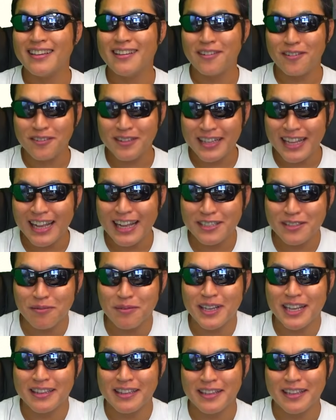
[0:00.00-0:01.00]
いろんな遊
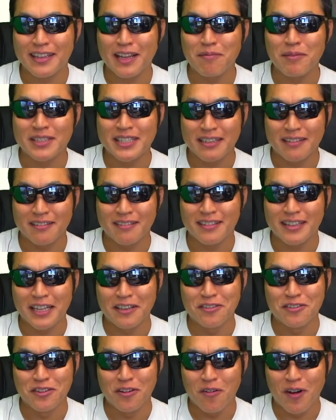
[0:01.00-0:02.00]
び方で試せるって
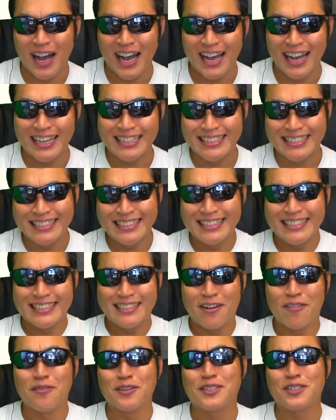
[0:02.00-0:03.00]
いうのは、
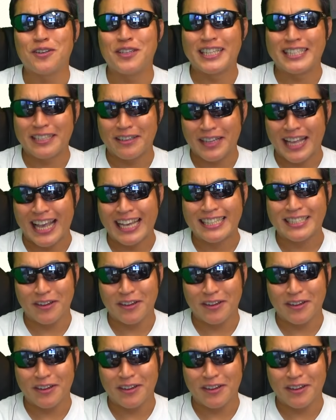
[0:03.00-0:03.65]
面白いですよね。